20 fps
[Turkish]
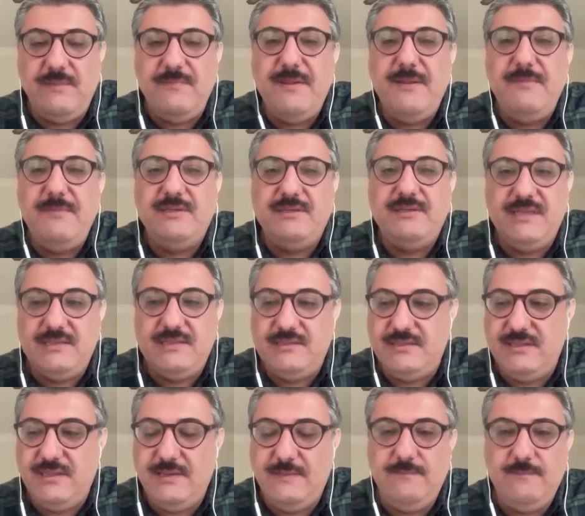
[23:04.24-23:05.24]
Ermeni
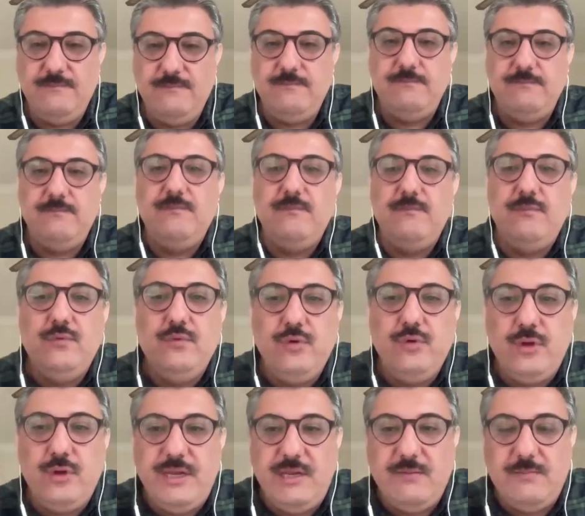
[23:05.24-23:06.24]
meselesine
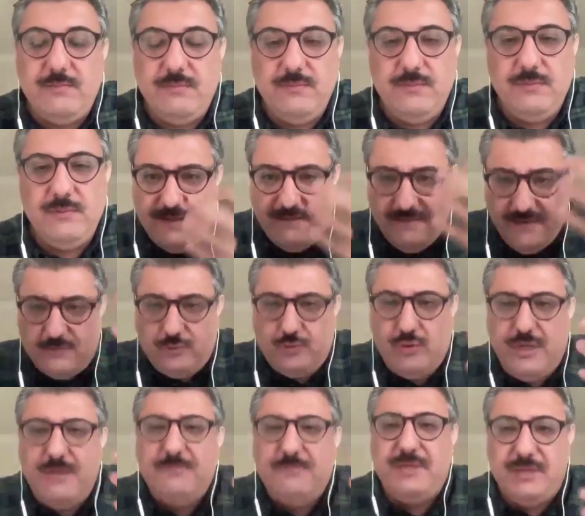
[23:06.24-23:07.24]
yönelik devlet
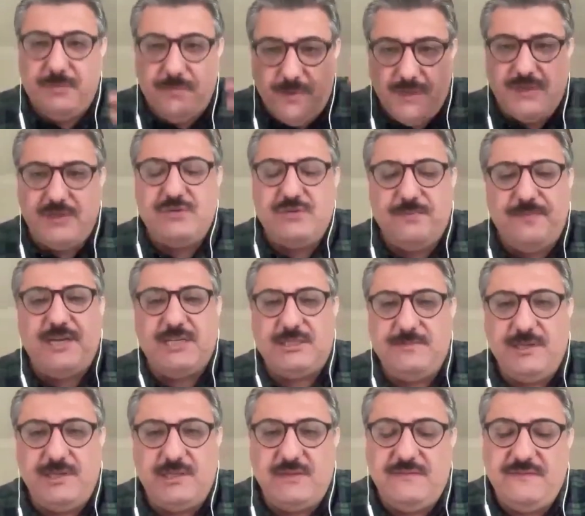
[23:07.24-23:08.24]
söylemindeki bakışın
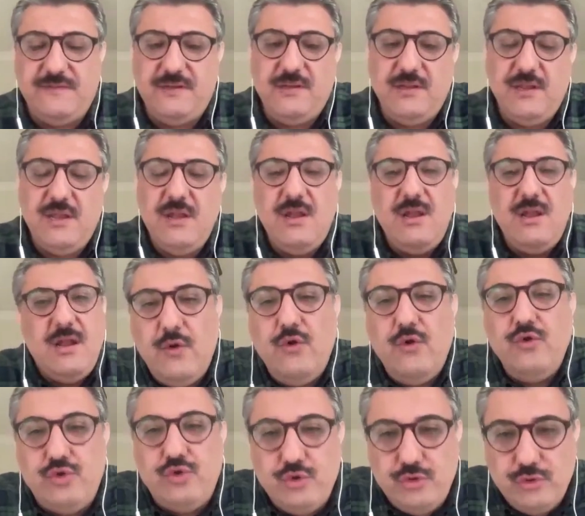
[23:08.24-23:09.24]
perspektifin
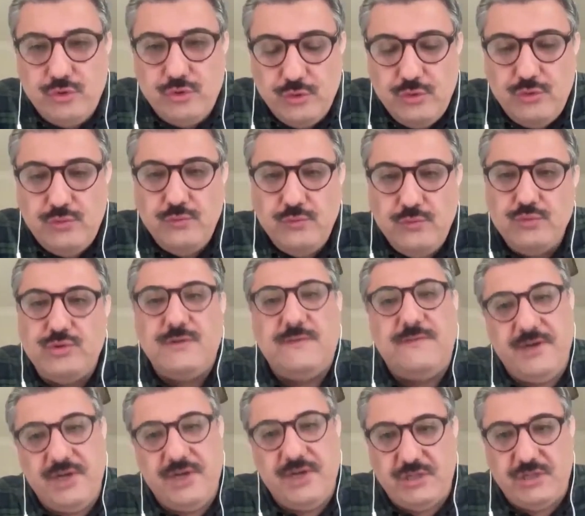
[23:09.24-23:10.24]
öncülünün
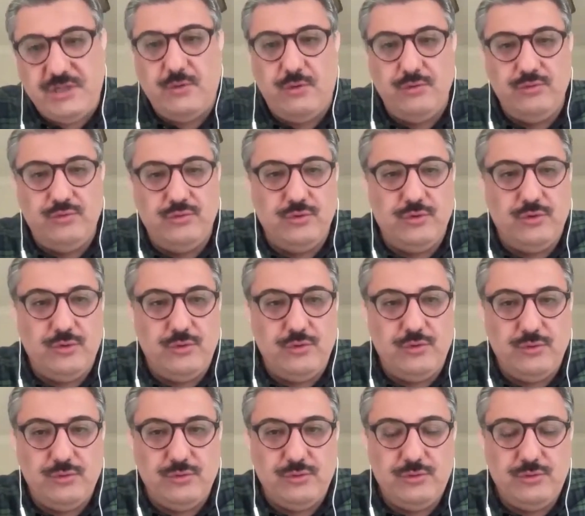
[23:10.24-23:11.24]
Mustafa Reşat olduğunu
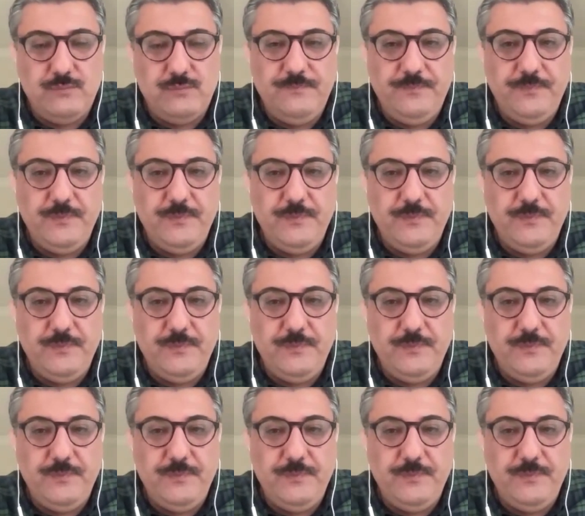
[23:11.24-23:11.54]
görüyoruz.